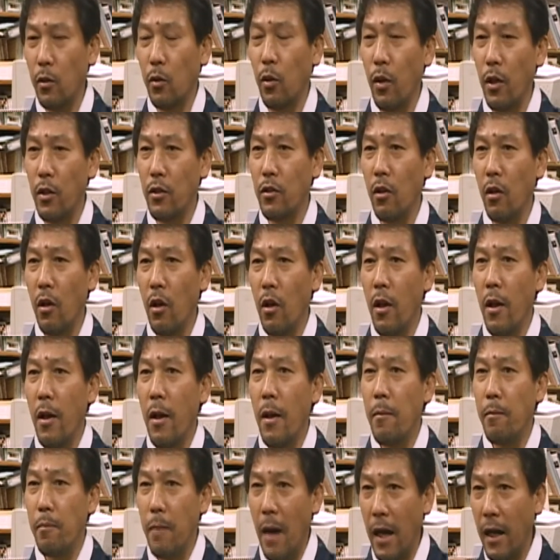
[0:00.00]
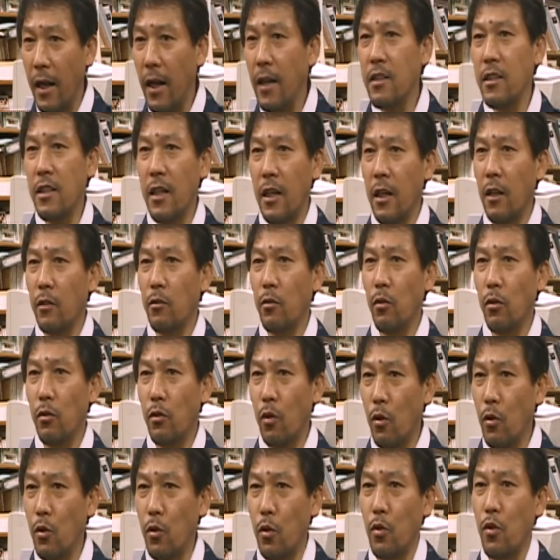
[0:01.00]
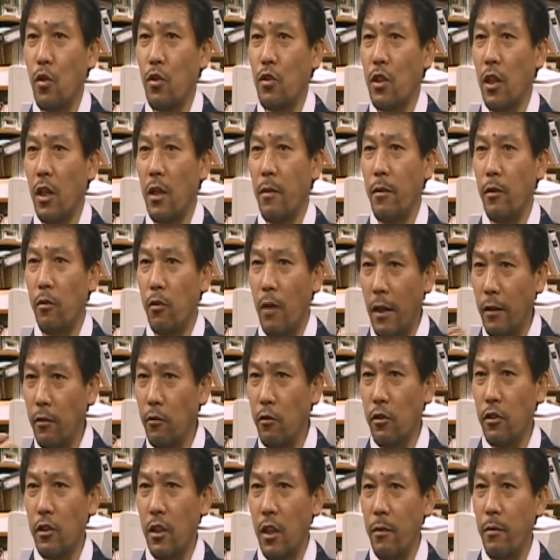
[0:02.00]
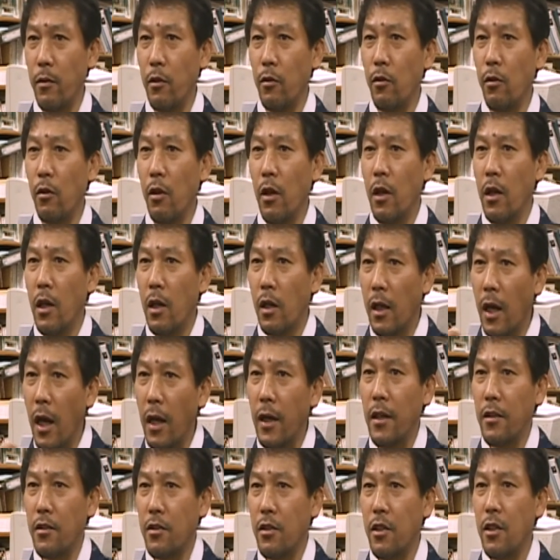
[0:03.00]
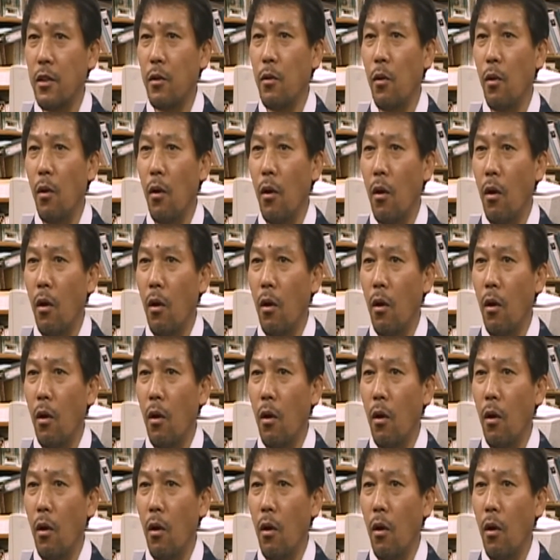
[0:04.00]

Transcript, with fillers: 통해서 말하지 않아도 너는 조선 사람이고 한국 사람이고 까레스키고